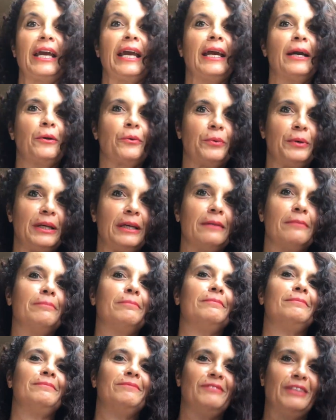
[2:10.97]
E qui
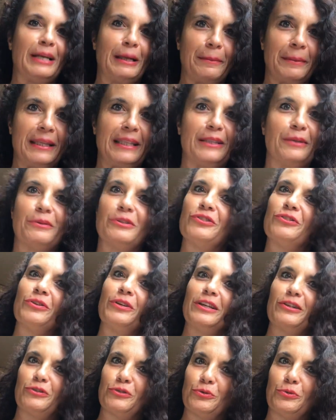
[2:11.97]
veramente questo
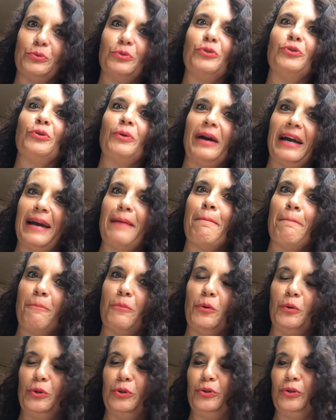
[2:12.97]
riassunto è
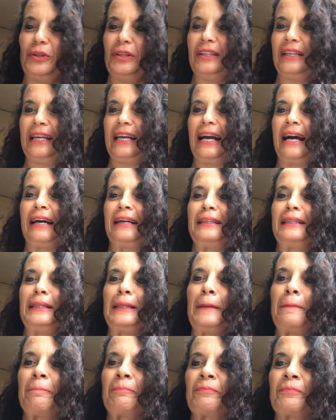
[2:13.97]
molto intrigante.